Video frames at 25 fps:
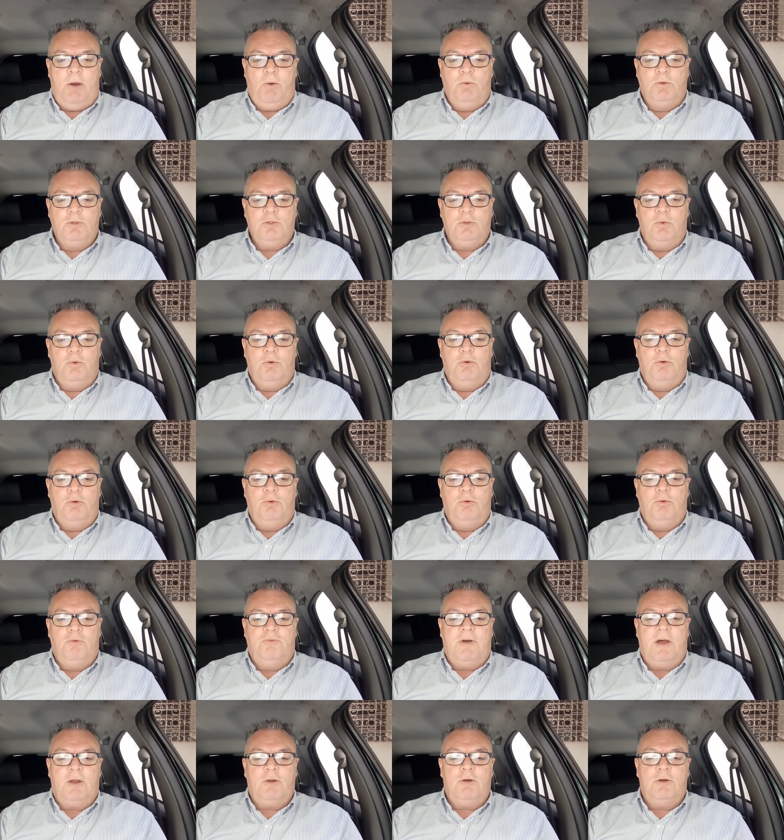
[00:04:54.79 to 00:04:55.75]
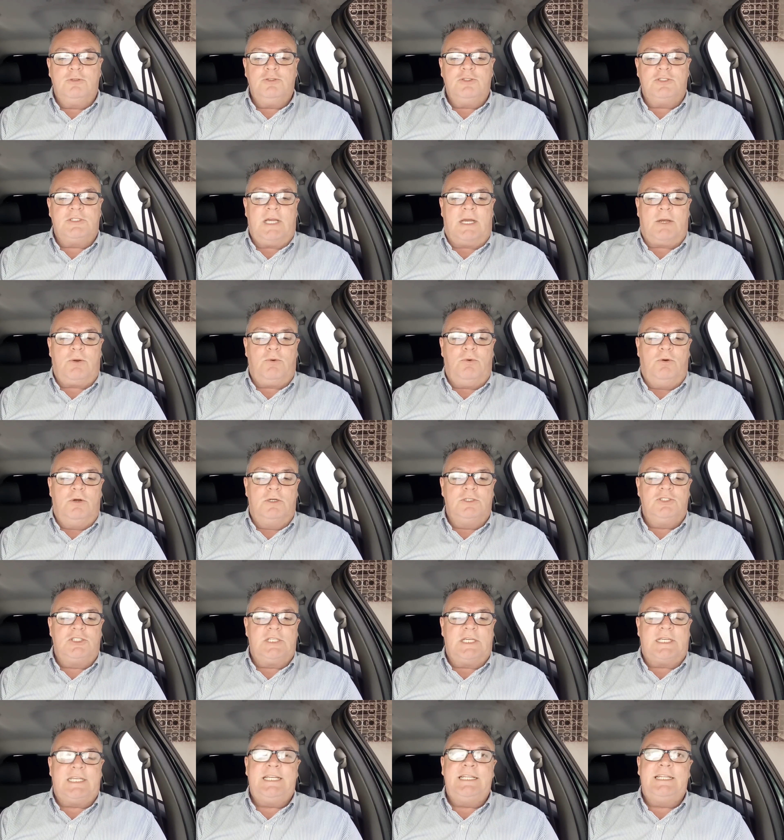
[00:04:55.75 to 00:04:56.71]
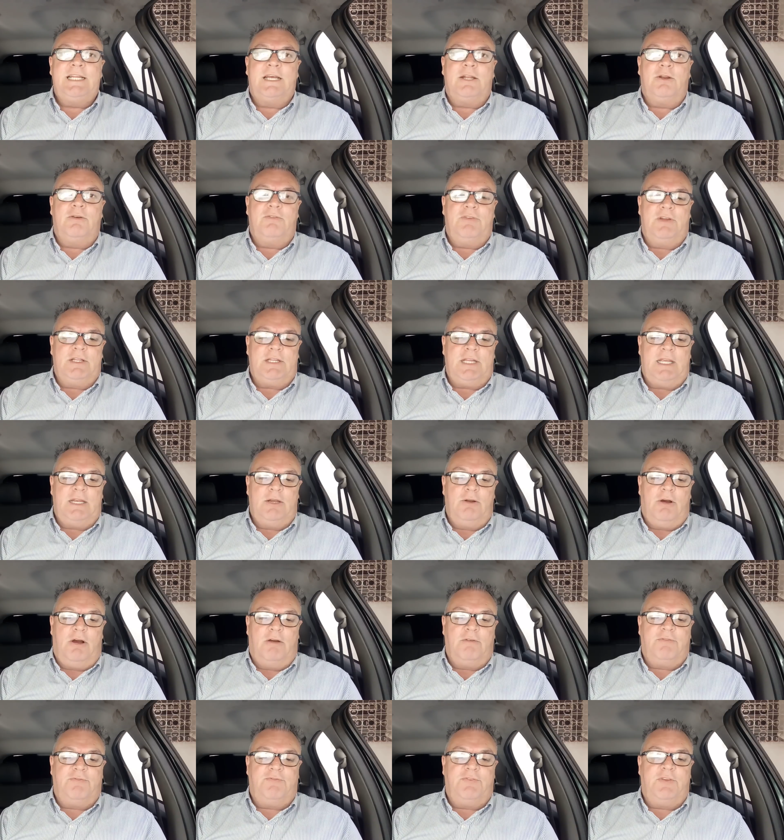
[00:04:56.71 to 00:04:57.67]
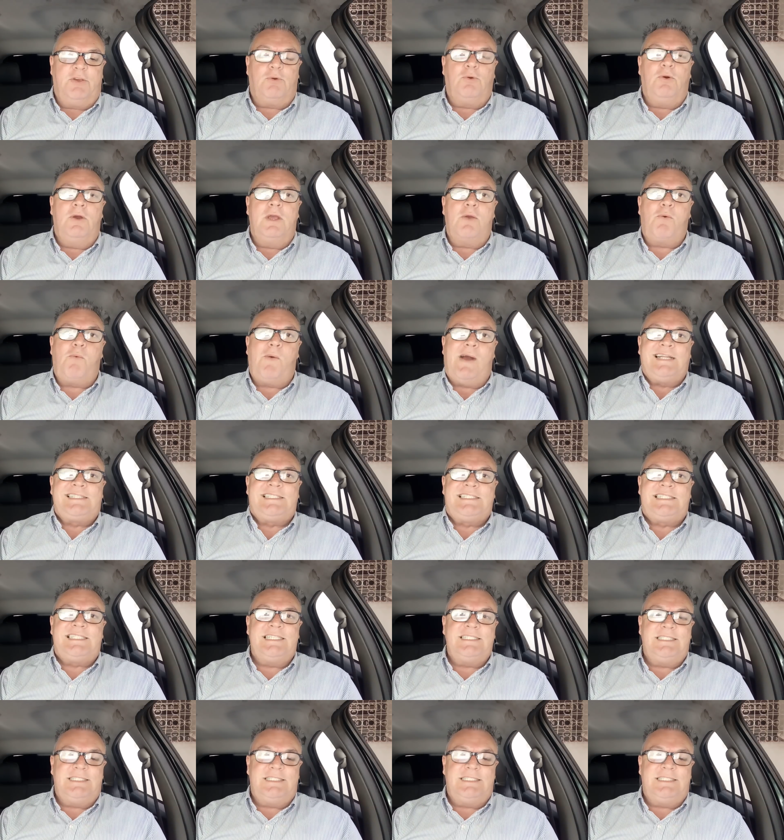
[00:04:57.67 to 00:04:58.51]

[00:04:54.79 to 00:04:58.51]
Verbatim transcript: o, o, o, valor dos acordos aqui da 99 ficou em R$